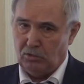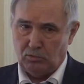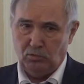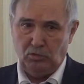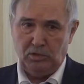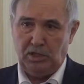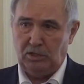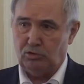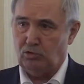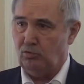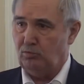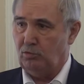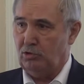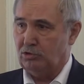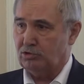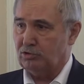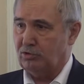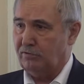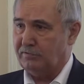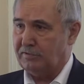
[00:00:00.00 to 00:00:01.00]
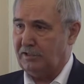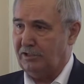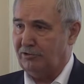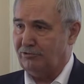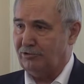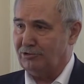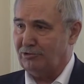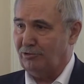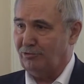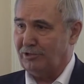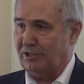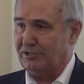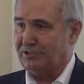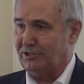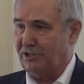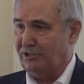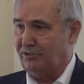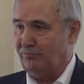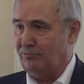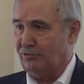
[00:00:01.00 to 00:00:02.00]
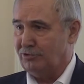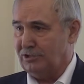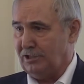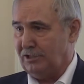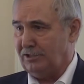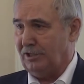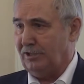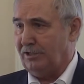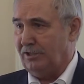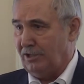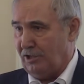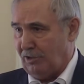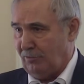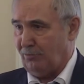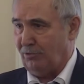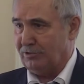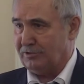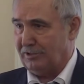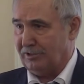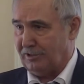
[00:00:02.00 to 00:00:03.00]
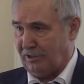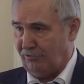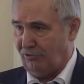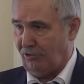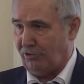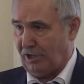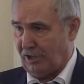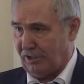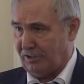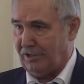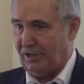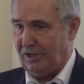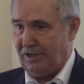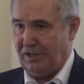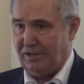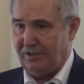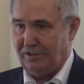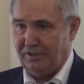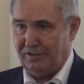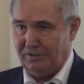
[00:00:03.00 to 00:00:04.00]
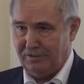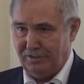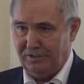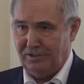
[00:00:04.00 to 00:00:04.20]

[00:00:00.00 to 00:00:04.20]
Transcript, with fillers: Ну, я думаю, что в следующее уточнение бюджета, после того, как реально